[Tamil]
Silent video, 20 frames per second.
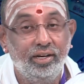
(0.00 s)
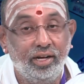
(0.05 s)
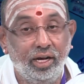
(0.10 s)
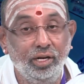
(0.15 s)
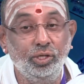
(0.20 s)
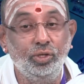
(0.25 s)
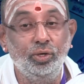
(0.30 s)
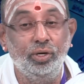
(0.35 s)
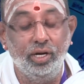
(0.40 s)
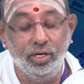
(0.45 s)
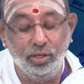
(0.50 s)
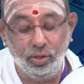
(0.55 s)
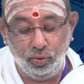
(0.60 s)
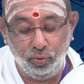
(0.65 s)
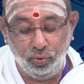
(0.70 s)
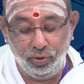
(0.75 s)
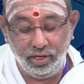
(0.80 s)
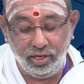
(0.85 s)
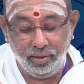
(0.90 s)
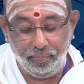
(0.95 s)
கன்றுடன்
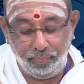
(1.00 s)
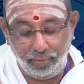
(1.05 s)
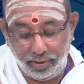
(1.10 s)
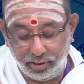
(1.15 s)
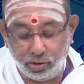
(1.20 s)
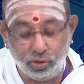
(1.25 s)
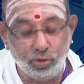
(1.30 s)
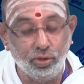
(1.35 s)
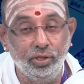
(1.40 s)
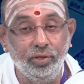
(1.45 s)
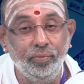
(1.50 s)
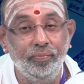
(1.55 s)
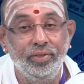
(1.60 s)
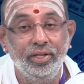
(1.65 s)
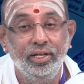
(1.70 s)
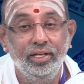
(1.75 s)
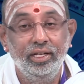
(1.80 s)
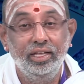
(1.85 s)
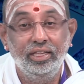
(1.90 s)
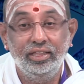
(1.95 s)
கூடிய பசு
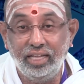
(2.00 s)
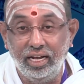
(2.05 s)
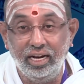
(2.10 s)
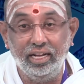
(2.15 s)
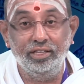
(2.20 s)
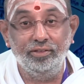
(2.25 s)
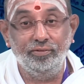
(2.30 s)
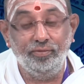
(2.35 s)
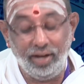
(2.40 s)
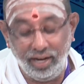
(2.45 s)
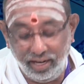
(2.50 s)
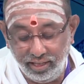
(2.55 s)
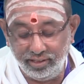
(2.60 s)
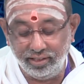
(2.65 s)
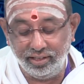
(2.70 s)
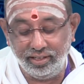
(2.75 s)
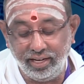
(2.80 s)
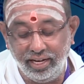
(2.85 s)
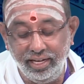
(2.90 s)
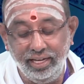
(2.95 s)
தனது
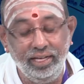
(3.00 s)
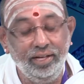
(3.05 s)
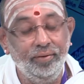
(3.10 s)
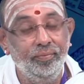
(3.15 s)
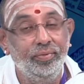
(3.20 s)
வலது கை